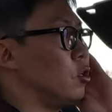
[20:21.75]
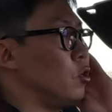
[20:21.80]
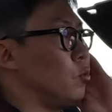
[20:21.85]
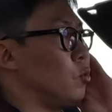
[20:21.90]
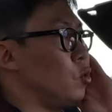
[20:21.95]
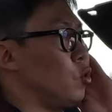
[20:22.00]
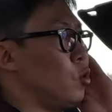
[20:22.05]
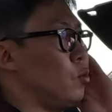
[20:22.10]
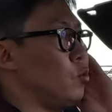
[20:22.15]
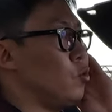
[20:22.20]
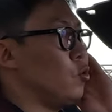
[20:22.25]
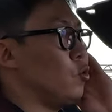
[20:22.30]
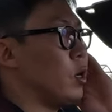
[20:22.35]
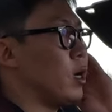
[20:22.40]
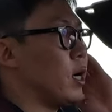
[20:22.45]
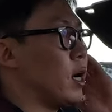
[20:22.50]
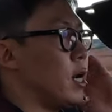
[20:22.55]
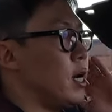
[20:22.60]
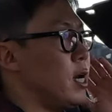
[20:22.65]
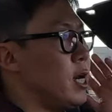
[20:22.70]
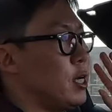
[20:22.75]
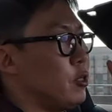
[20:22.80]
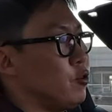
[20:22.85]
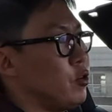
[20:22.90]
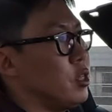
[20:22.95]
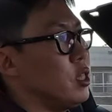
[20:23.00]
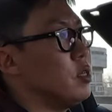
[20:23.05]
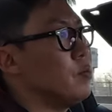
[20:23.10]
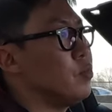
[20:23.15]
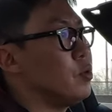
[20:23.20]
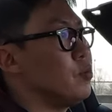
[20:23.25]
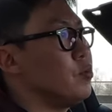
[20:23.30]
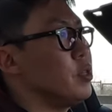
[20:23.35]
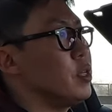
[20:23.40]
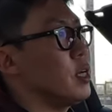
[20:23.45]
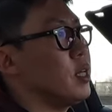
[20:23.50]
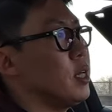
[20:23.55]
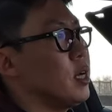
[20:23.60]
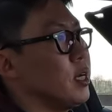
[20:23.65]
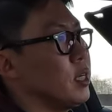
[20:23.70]
이건 뭐 호불호가 갈릴 수 있는
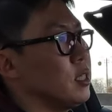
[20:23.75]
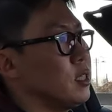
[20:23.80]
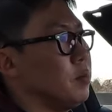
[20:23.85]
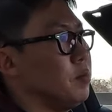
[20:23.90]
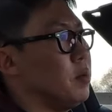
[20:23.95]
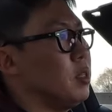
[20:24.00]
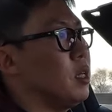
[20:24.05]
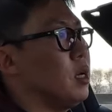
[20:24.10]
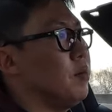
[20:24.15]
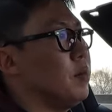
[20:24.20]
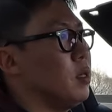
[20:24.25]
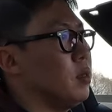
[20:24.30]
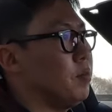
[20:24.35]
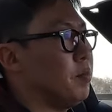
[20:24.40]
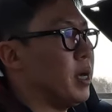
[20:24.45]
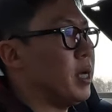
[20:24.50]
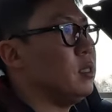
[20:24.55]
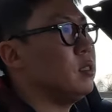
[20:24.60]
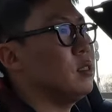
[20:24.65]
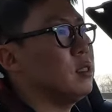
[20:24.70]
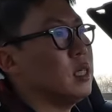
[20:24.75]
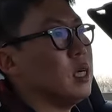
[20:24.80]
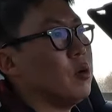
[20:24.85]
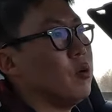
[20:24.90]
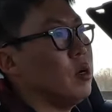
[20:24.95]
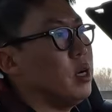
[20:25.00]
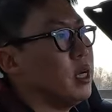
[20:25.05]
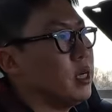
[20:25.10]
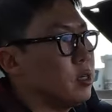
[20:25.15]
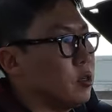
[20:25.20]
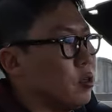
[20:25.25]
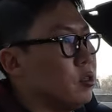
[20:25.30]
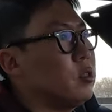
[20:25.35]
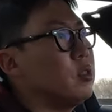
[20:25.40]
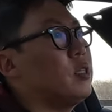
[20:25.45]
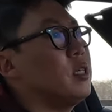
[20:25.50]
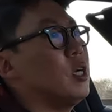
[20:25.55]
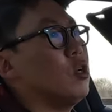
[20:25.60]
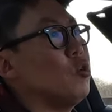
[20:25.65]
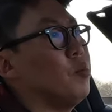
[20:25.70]
부분이긴 하겠습니다만, 벤츠가 원래
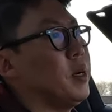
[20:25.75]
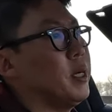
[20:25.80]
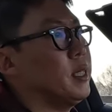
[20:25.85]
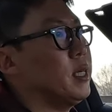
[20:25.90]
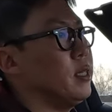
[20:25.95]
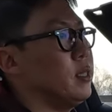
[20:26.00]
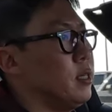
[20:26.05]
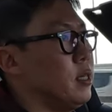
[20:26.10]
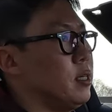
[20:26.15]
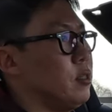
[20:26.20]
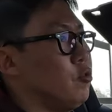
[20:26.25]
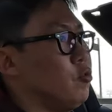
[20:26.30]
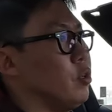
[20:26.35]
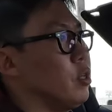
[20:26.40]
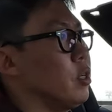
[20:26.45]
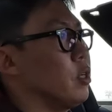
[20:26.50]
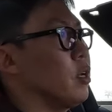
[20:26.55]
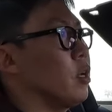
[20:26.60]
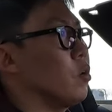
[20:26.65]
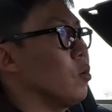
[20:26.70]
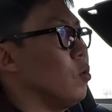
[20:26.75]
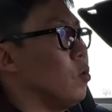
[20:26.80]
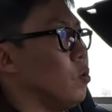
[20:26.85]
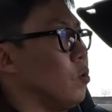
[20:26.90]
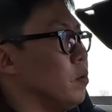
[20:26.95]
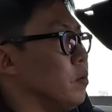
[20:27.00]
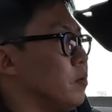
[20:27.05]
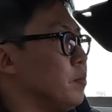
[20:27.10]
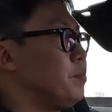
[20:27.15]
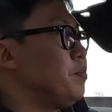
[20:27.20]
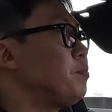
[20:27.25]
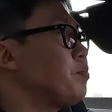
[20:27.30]
그렇지라고 받아들일 수도 있겠고,